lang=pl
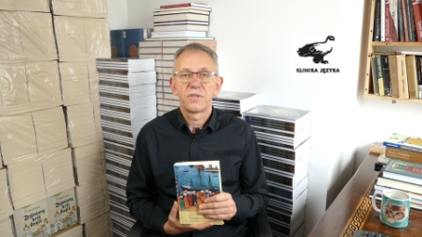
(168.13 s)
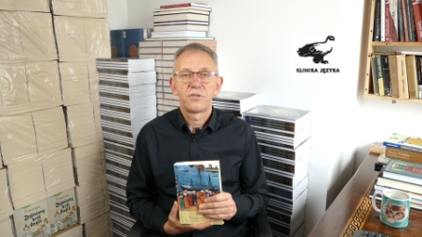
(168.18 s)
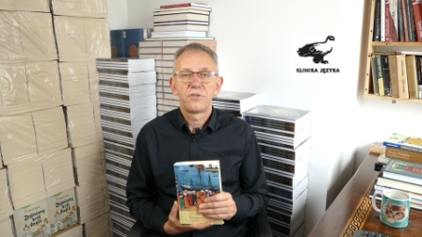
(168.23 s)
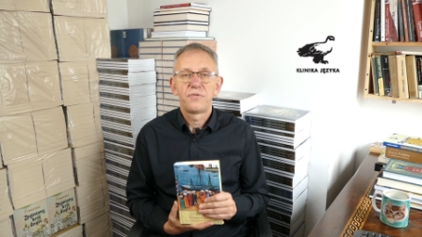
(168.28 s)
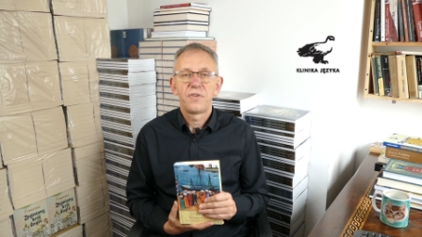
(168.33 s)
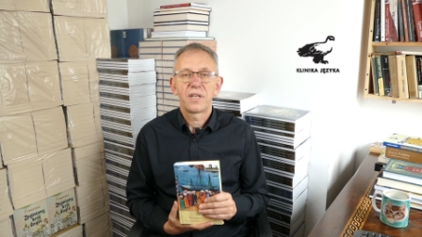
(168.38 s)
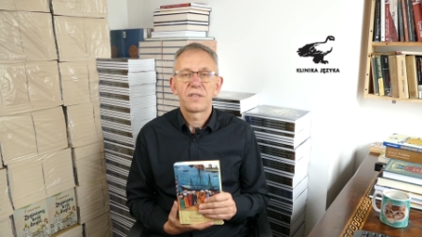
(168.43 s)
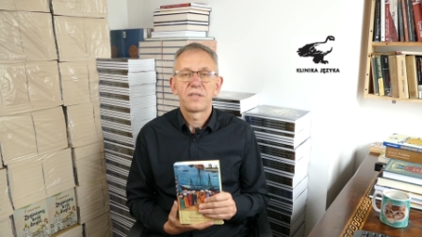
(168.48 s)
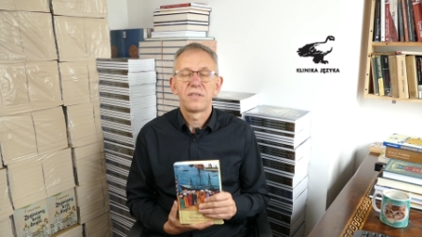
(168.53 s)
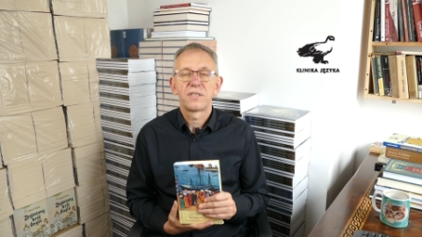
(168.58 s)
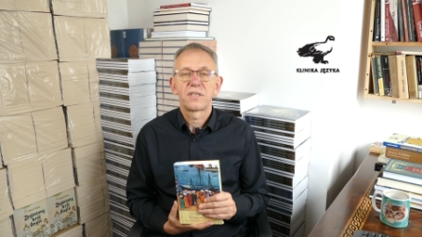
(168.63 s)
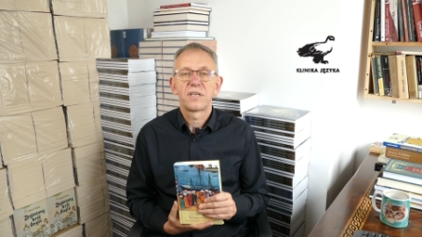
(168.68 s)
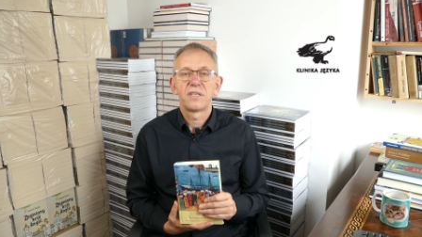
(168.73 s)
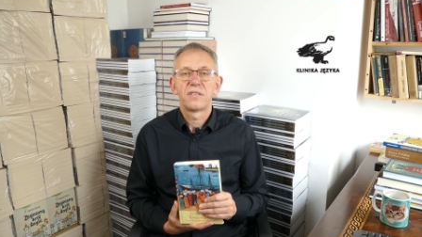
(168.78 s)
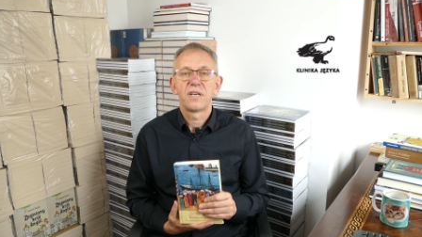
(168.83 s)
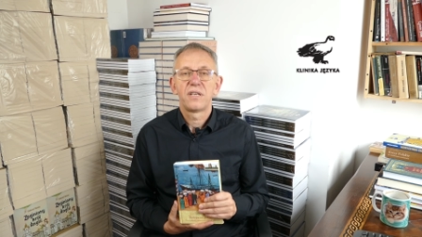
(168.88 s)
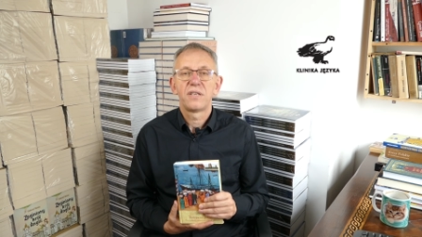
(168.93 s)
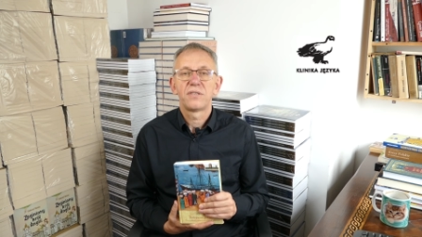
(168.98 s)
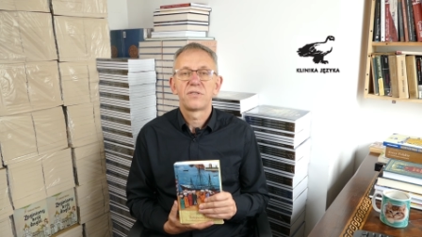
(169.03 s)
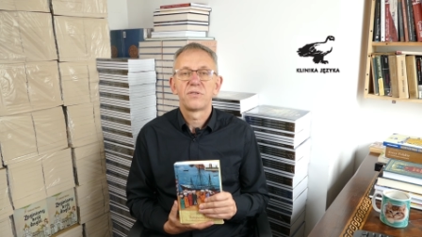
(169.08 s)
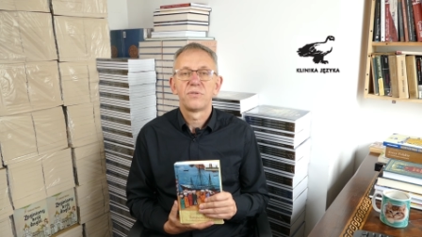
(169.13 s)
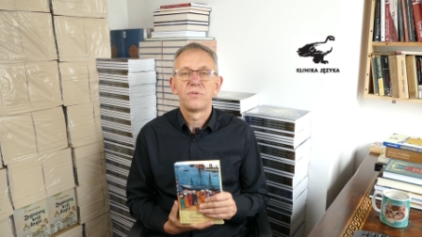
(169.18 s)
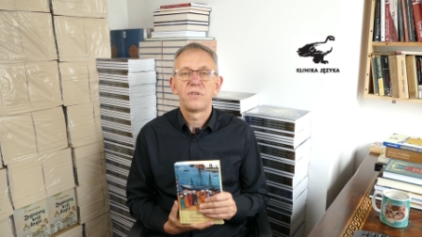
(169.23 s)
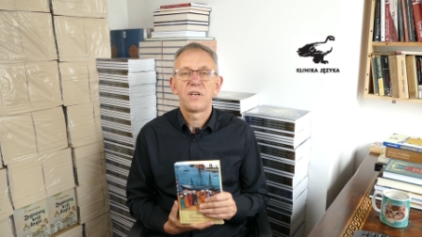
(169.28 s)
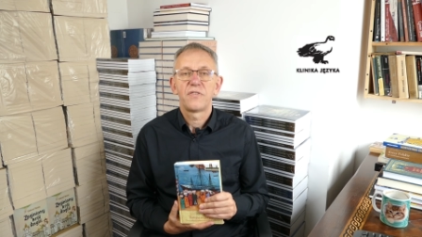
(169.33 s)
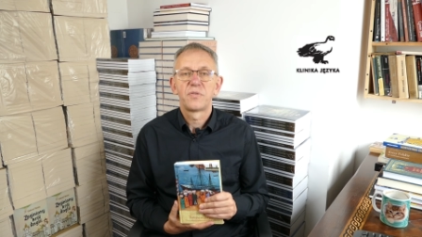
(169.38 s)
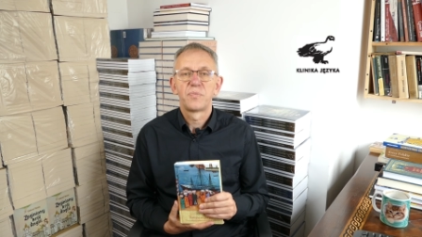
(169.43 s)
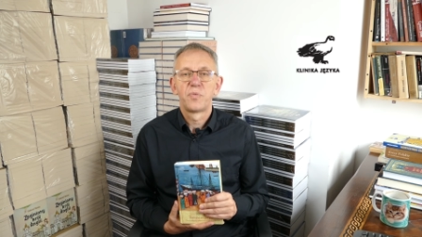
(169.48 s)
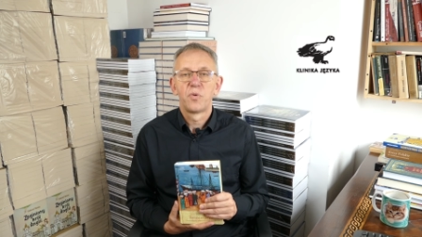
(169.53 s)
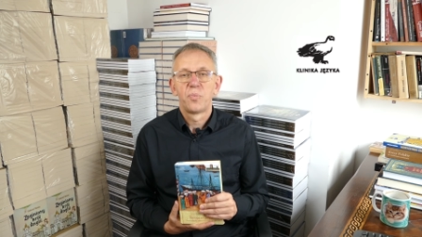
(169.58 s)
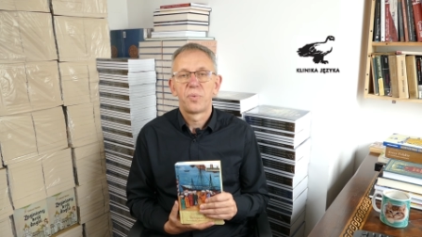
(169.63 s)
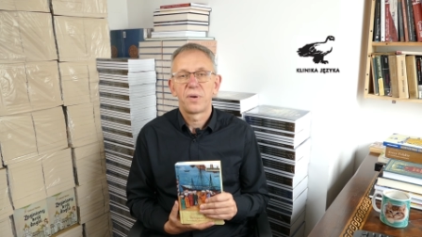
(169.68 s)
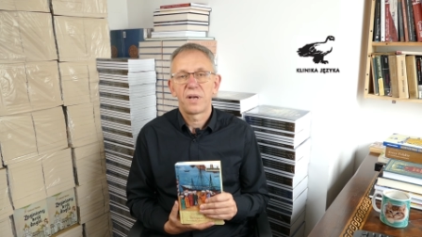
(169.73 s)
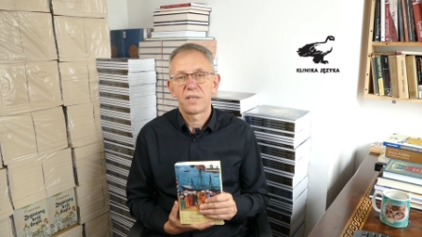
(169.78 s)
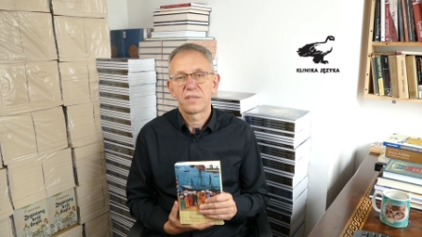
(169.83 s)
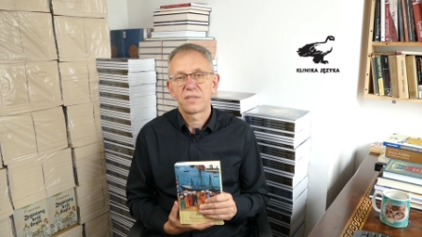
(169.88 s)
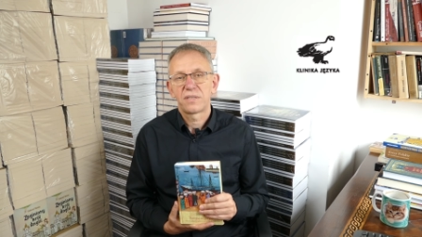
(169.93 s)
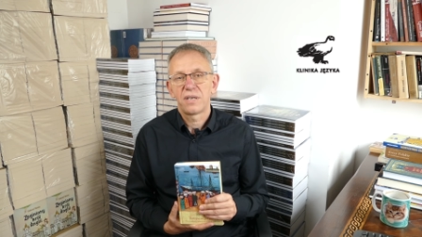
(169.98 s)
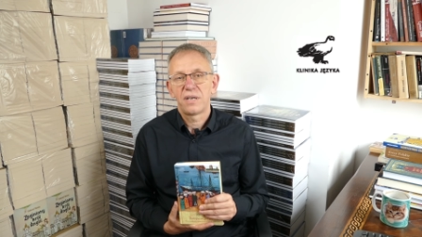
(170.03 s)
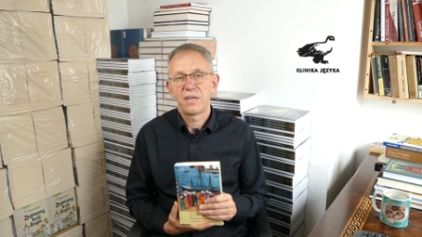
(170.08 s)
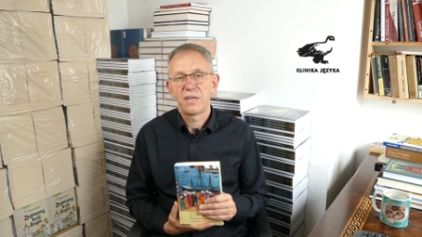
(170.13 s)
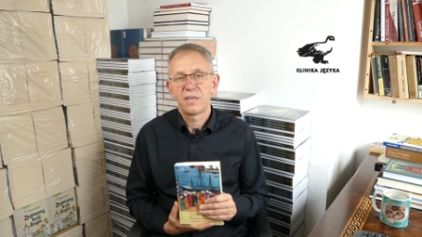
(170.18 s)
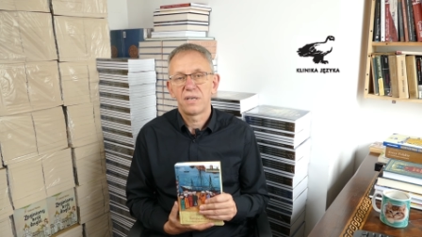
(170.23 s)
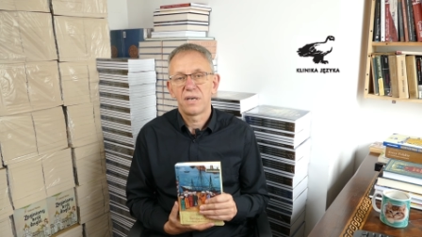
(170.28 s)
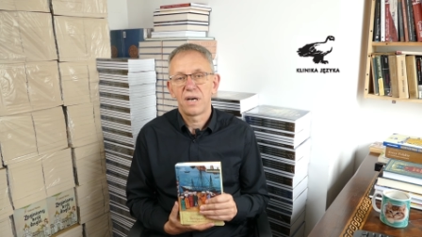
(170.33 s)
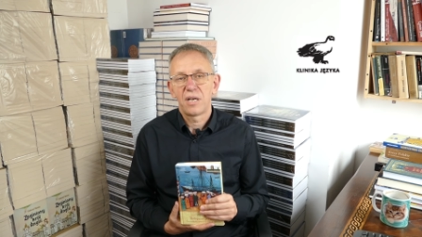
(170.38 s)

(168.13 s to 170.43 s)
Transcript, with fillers: światy skazane są na współpracę,